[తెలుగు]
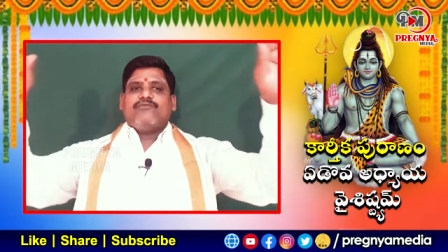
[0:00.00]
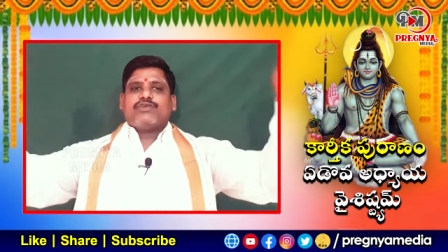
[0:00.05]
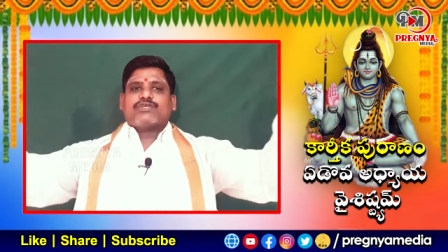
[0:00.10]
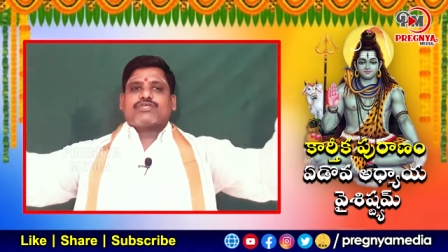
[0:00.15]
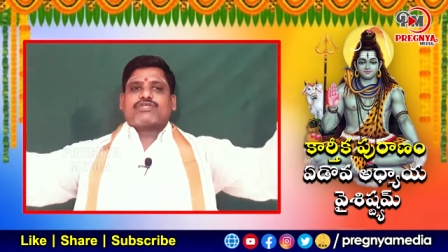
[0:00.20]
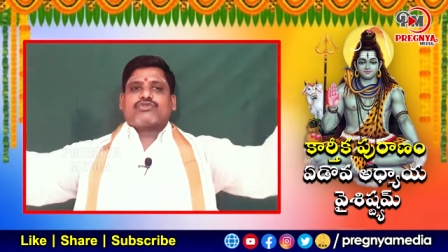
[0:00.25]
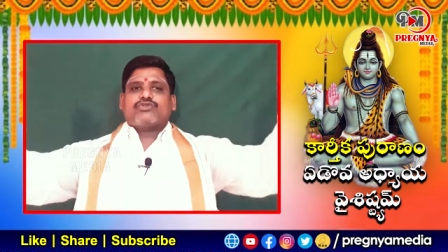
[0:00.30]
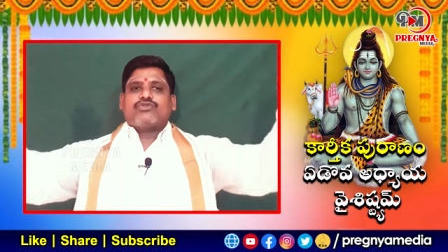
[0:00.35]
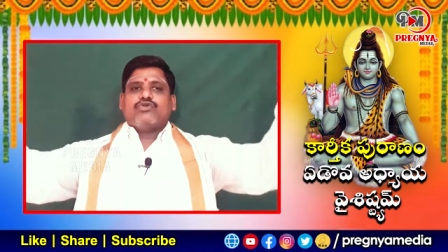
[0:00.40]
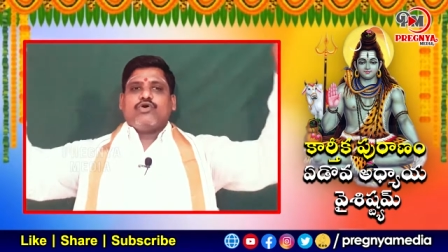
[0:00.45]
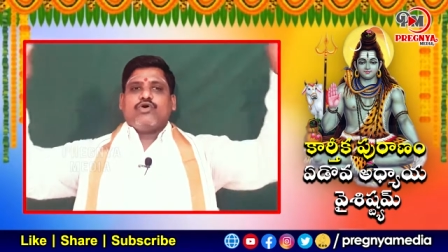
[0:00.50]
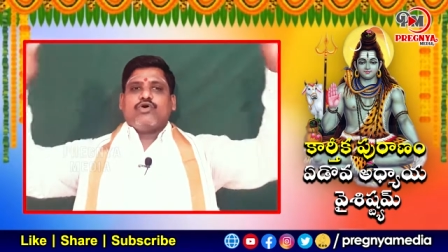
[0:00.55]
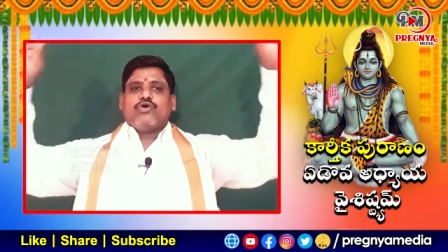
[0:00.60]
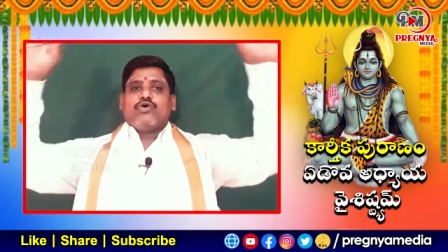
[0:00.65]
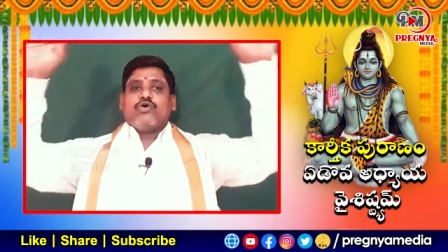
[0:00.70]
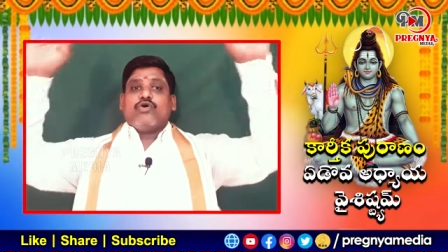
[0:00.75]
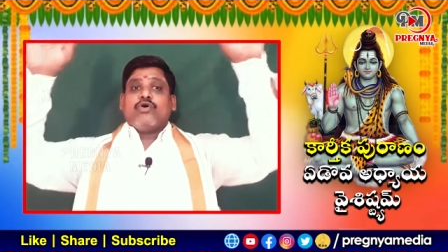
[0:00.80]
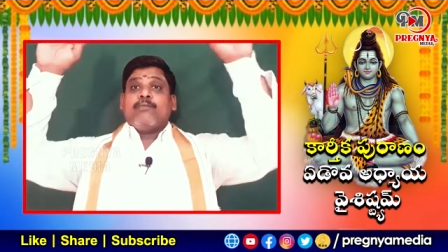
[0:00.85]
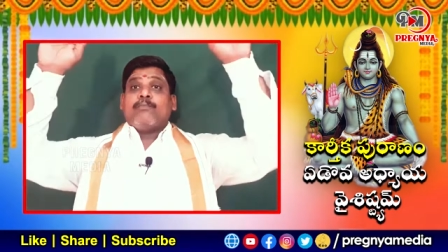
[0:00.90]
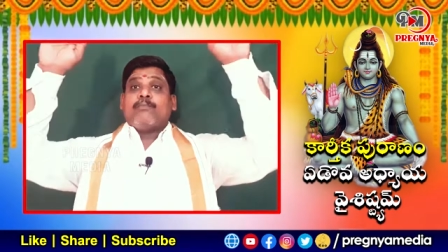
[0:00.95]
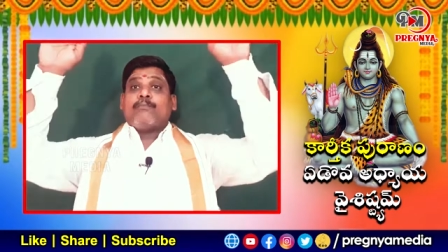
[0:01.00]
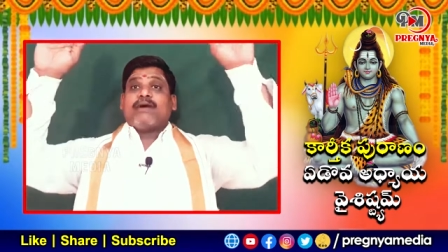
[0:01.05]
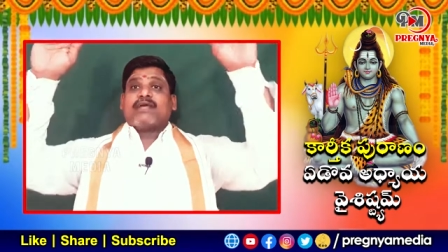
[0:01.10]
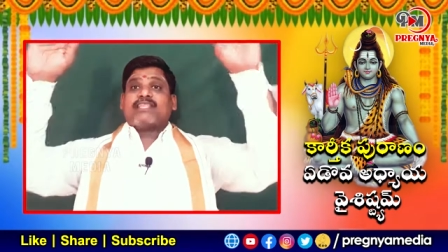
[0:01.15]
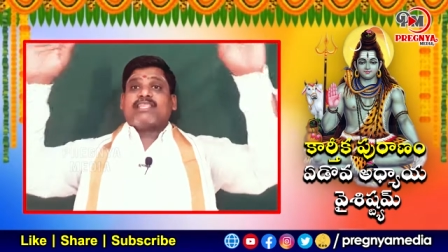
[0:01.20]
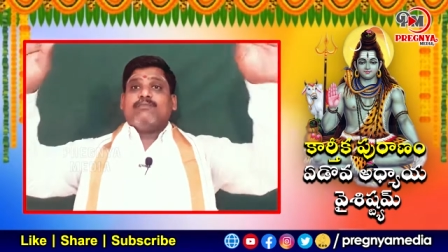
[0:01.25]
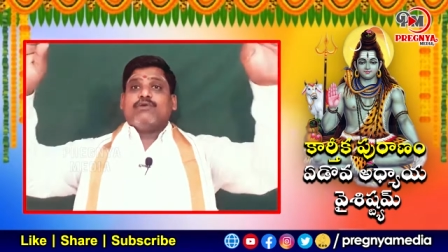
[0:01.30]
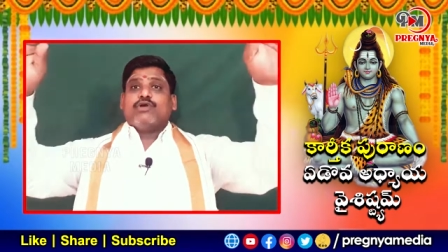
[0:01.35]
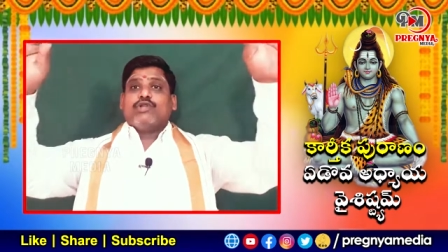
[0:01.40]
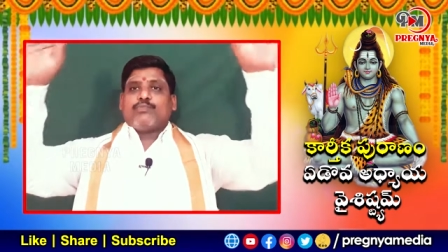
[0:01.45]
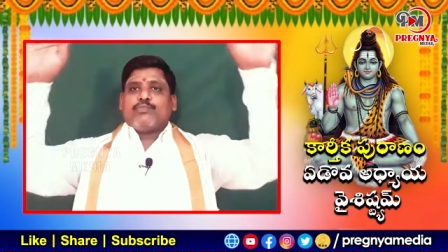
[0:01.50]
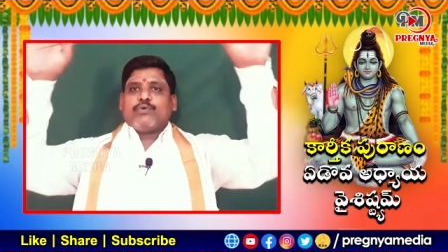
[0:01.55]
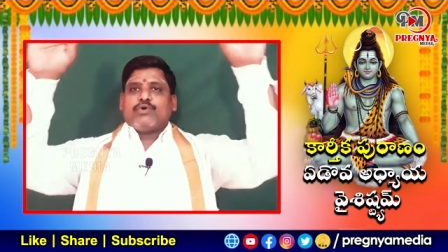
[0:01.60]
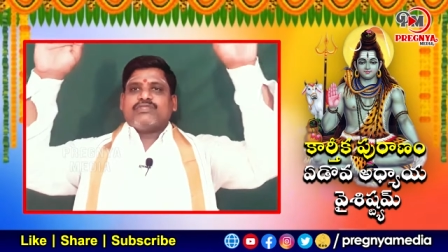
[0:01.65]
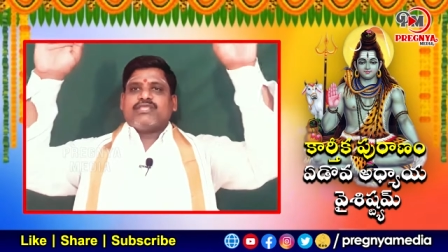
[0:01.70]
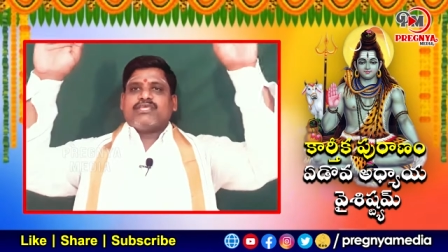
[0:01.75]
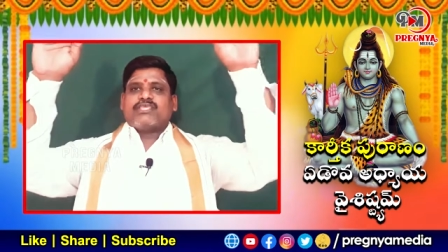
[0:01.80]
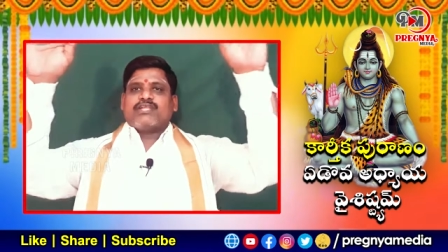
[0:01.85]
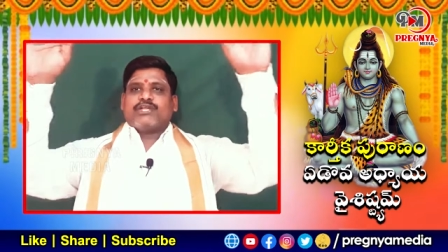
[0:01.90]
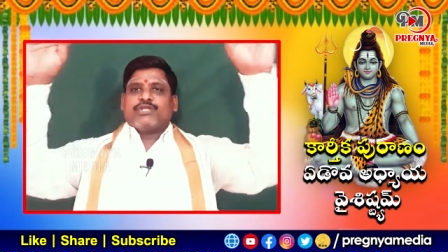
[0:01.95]
విష్ణు పదమును
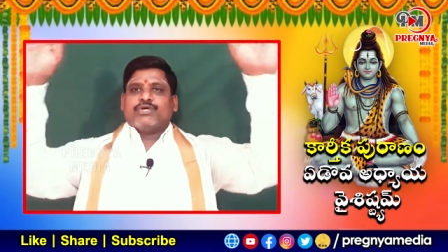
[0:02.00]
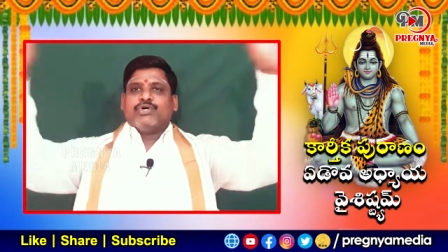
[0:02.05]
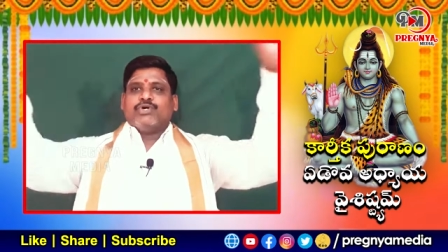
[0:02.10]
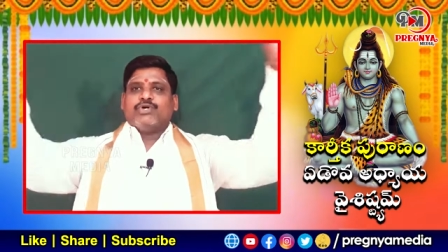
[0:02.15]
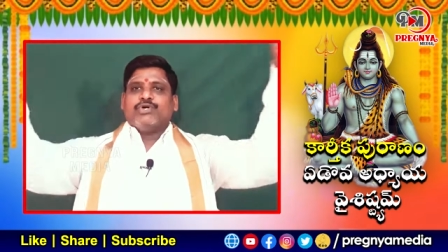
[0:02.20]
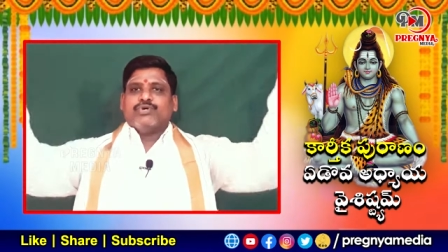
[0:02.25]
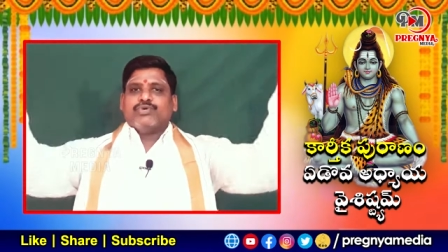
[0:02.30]
పొందేదడు